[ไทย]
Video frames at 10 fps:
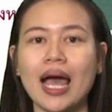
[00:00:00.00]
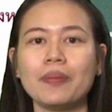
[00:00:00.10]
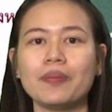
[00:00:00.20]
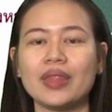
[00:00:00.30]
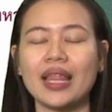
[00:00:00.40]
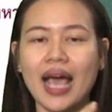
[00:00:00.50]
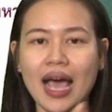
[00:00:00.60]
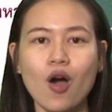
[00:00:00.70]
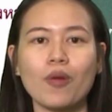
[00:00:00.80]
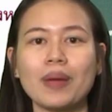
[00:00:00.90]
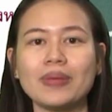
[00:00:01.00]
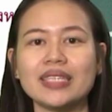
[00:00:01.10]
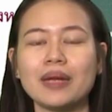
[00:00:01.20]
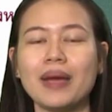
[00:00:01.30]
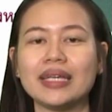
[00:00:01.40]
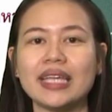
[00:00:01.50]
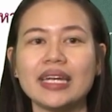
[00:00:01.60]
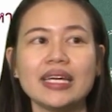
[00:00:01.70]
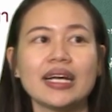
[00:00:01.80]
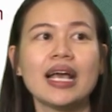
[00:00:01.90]
ลัพธ์นะคะออกมาเป็นเซตใหม่เซต
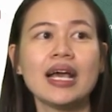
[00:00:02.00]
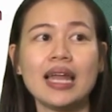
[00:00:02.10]
หนึ่ง